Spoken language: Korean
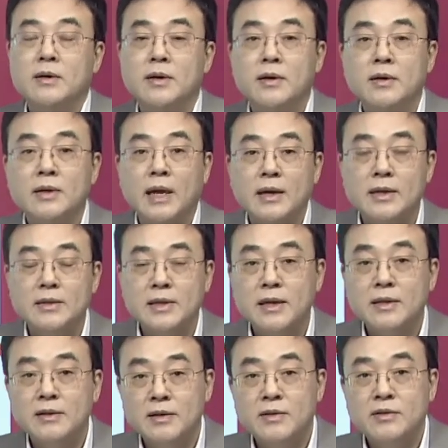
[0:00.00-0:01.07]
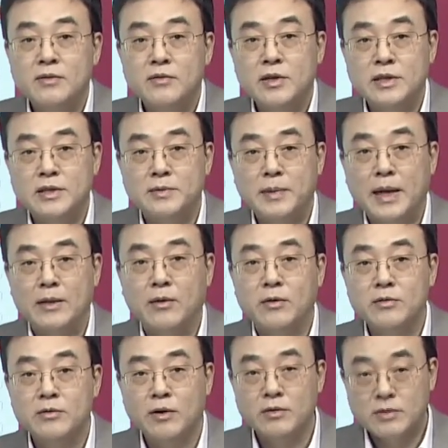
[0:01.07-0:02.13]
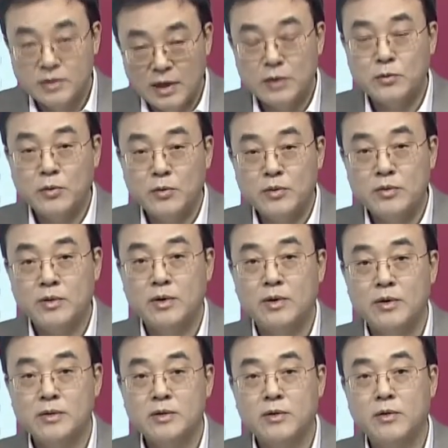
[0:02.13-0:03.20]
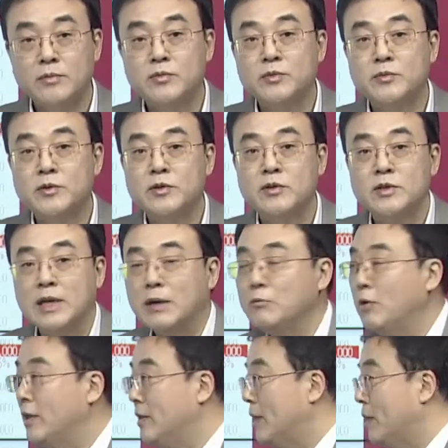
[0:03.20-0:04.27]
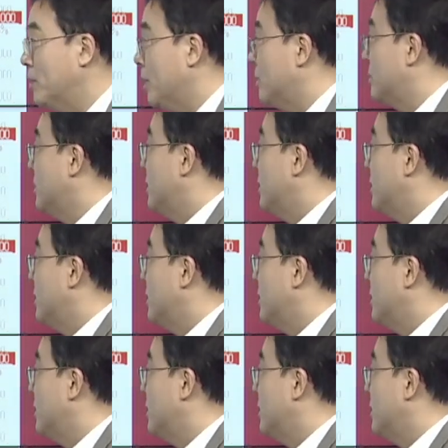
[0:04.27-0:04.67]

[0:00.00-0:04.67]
어, 약간 차이는 있을 수 있지만 어느, 그래도 어, 그런 부분을 참고한다면